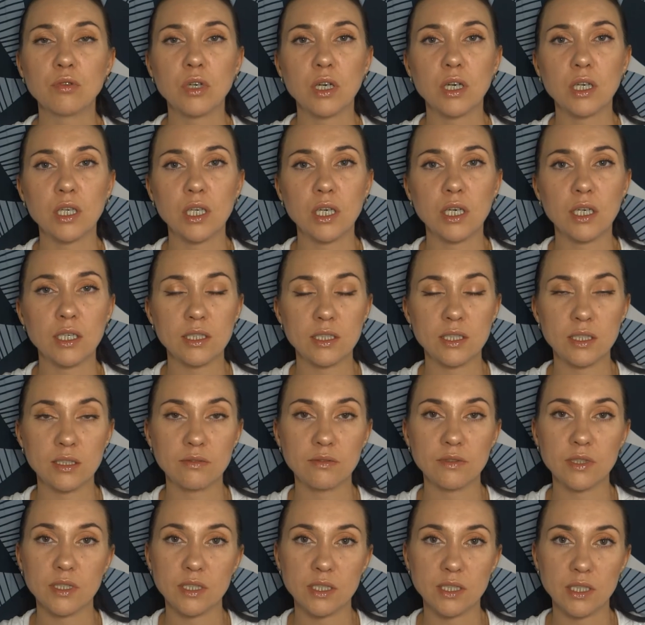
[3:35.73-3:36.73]
как я
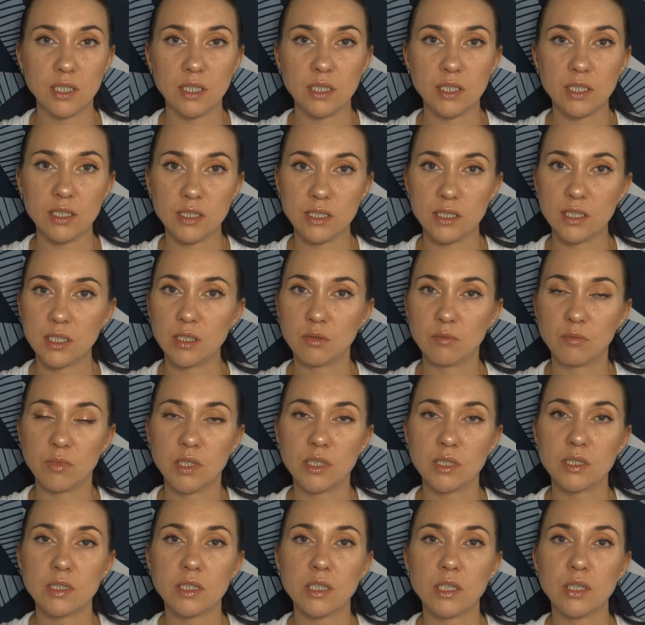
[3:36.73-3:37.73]
активно стала
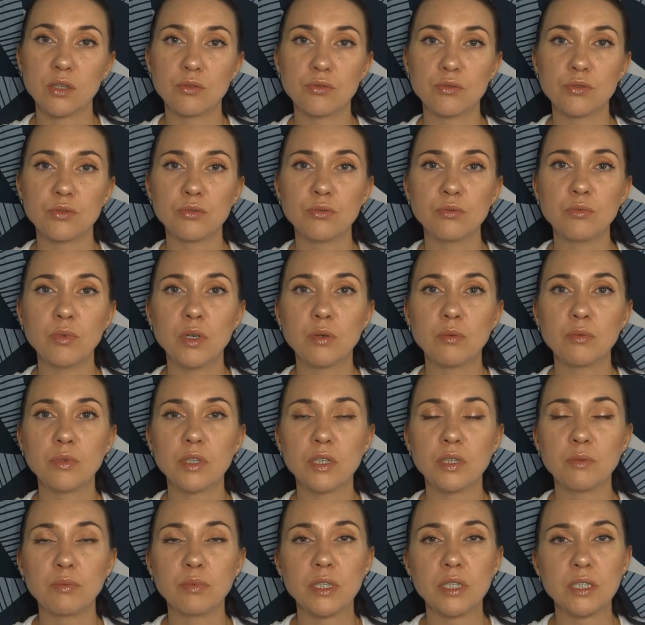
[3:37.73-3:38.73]
заниматься YouTube
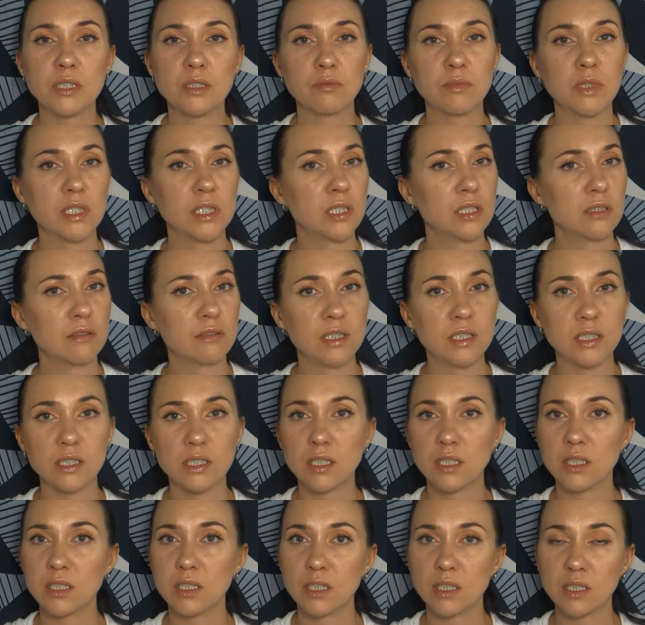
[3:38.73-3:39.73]
и просматривать
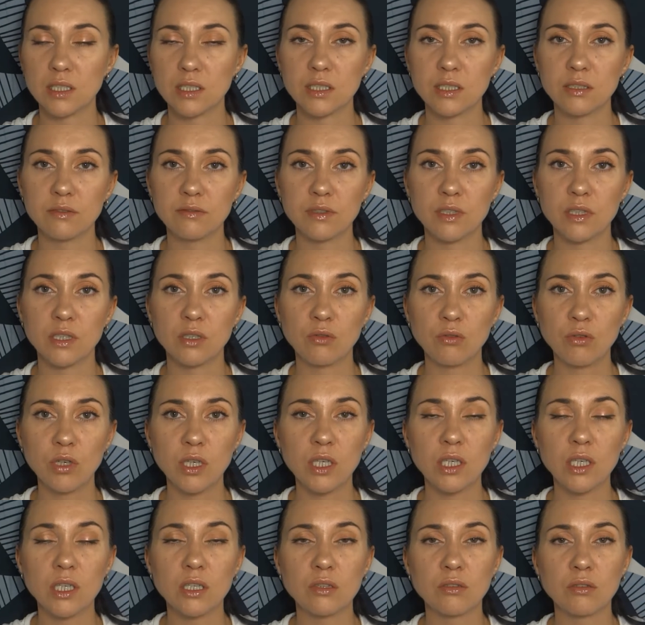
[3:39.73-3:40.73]
стала активно
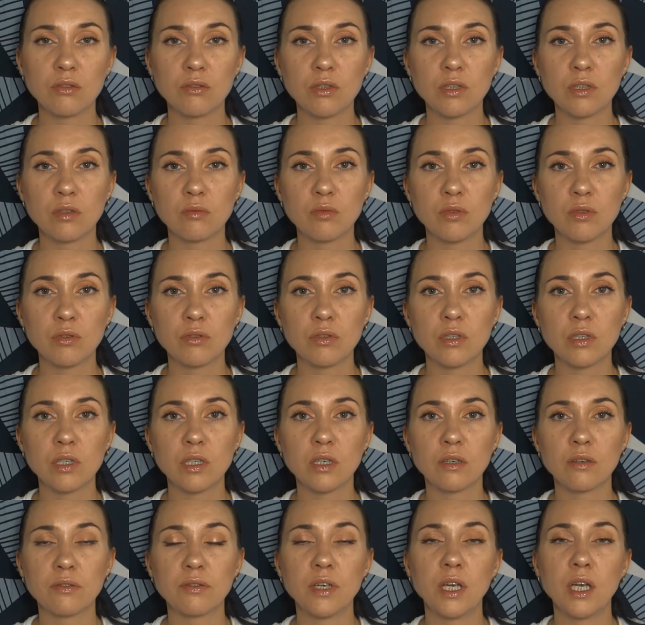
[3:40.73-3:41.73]
ролики других
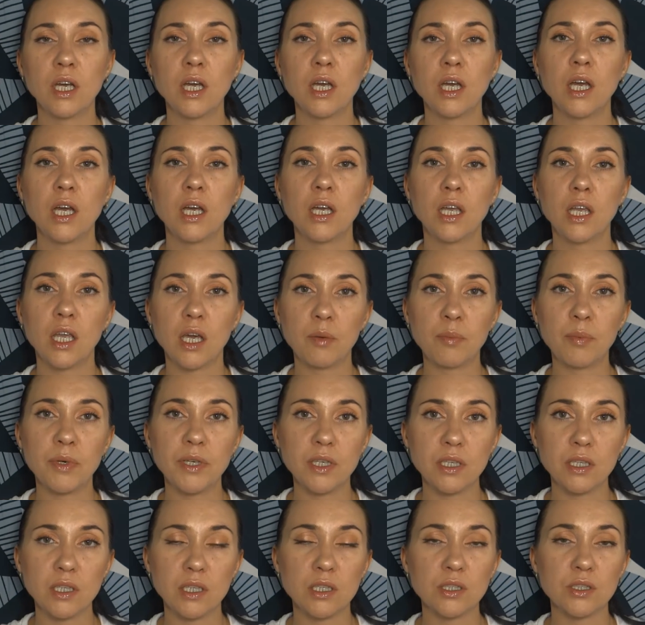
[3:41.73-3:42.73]
блогеров, я
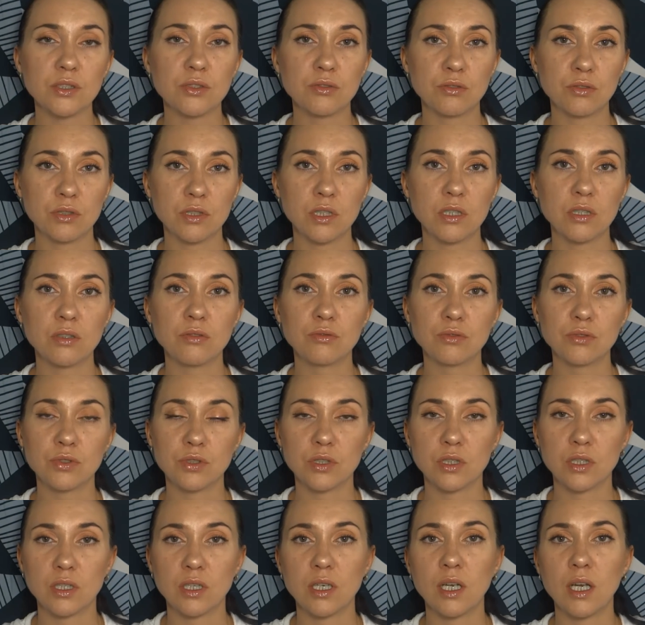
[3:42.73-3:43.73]
поняла, что она
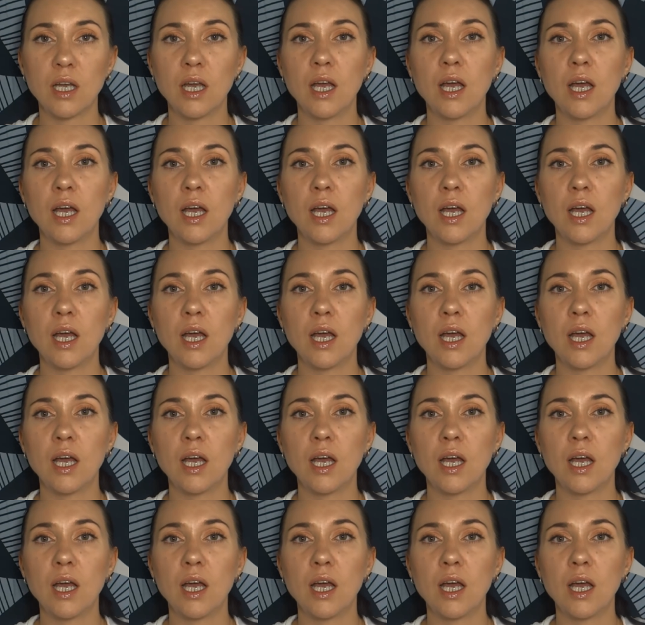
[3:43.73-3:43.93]
нужна.